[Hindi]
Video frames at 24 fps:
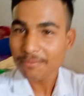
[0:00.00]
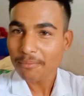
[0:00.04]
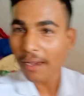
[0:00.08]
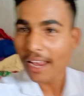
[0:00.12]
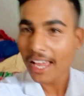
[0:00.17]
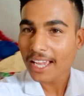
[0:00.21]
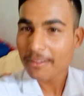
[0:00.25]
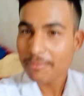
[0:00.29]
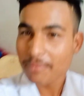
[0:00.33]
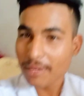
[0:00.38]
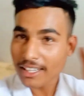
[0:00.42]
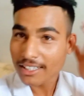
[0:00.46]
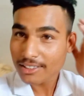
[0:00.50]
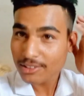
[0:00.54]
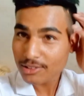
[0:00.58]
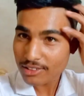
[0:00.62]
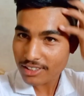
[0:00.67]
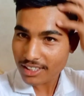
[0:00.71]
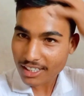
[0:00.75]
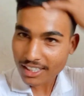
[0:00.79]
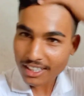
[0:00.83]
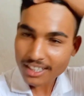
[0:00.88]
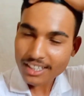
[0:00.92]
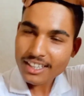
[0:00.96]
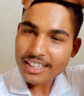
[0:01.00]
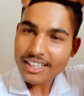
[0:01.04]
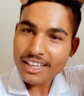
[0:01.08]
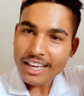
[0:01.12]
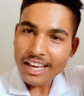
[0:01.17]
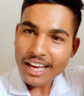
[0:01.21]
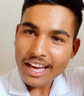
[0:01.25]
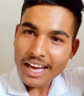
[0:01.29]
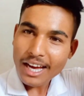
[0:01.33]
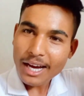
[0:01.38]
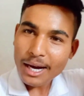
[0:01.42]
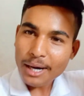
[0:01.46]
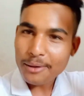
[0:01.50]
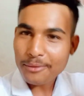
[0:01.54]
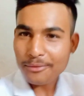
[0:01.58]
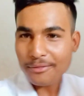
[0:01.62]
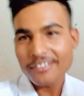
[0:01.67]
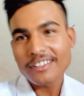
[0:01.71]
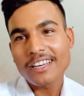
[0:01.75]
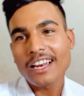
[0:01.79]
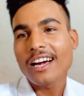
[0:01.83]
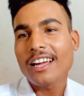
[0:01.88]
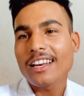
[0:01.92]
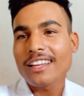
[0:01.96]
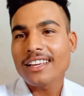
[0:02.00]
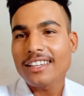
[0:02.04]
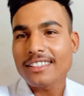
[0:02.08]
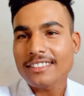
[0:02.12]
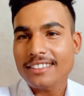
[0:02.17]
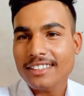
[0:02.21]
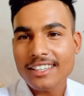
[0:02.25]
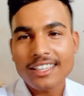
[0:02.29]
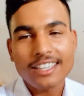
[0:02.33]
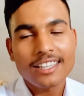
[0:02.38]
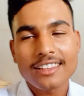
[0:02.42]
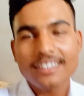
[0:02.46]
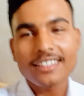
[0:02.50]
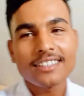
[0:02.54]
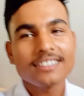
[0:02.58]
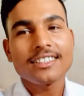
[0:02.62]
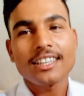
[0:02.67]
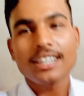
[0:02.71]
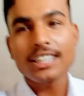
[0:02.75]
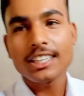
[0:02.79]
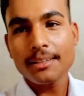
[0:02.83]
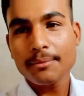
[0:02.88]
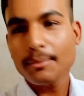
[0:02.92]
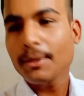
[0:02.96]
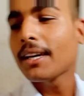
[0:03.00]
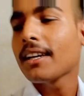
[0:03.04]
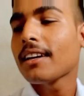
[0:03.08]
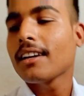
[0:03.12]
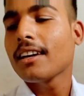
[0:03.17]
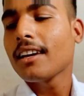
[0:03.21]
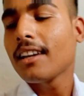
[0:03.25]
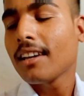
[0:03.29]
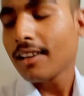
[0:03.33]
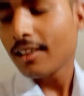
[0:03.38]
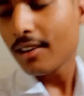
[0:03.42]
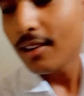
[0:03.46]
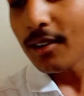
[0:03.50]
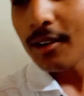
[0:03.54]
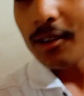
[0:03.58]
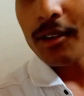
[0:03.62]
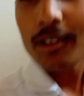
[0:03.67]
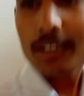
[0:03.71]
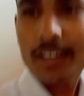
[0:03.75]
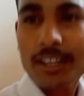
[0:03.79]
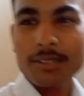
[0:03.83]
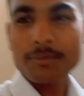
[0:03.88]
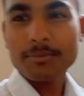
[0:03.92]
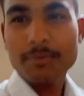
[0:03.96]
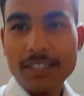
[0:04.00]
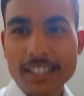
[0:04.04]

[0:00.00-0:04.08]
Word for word: पहन चुके हैं अब फिलहाल यहाँ से निकलते हैं शादी में और अपना जो